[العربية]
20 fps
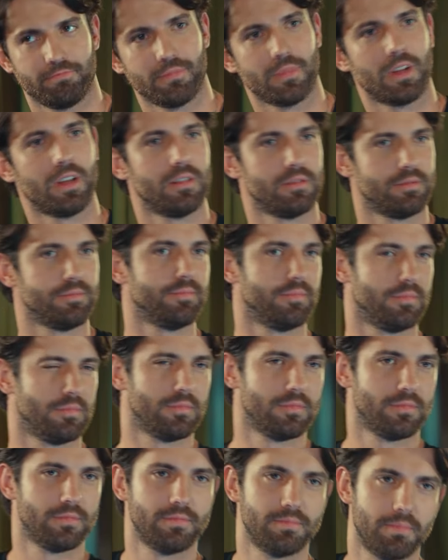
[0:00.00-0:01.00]
ايه
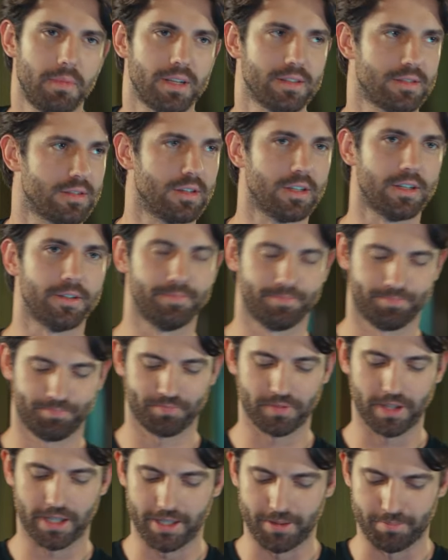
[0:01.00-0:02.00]
منطقي
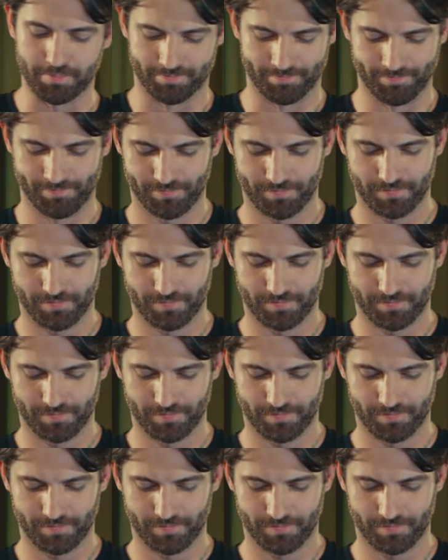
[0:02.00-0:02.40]
بدي اقول له